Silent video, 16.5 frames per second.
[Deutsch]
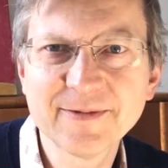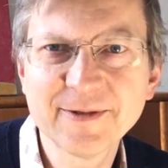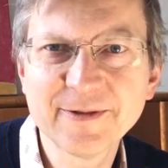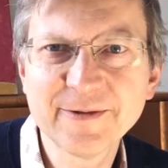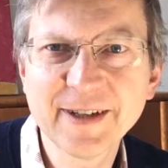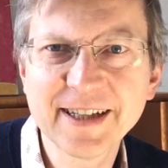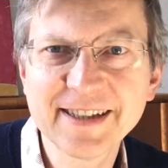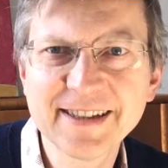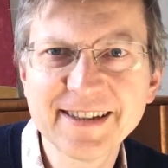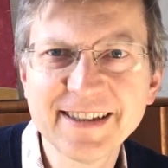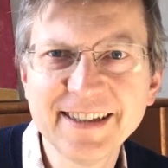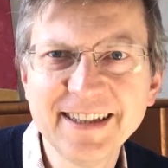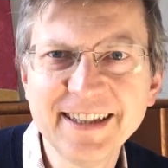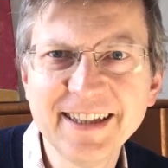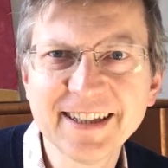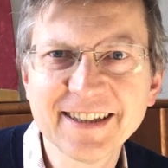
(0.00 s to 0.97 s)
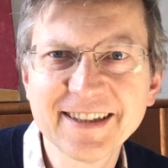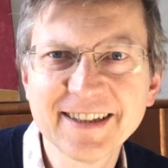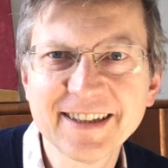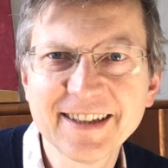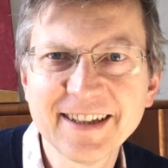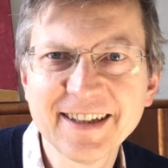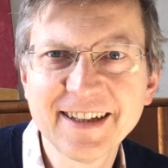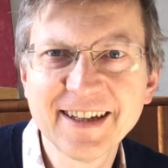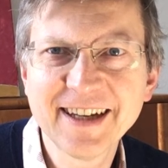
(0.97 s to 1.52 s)
Faszinierend
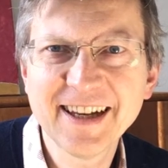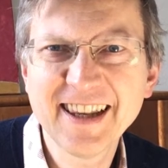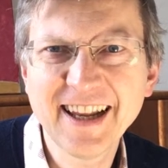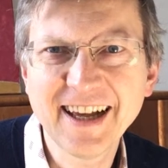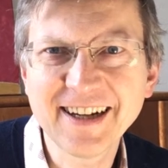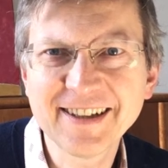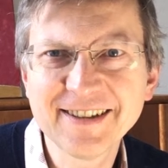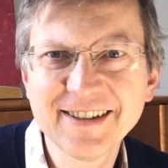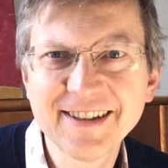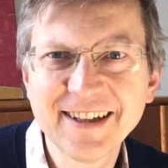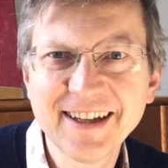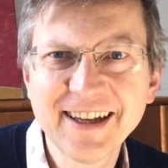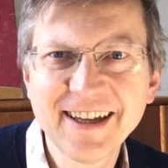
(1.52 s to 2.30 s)
lange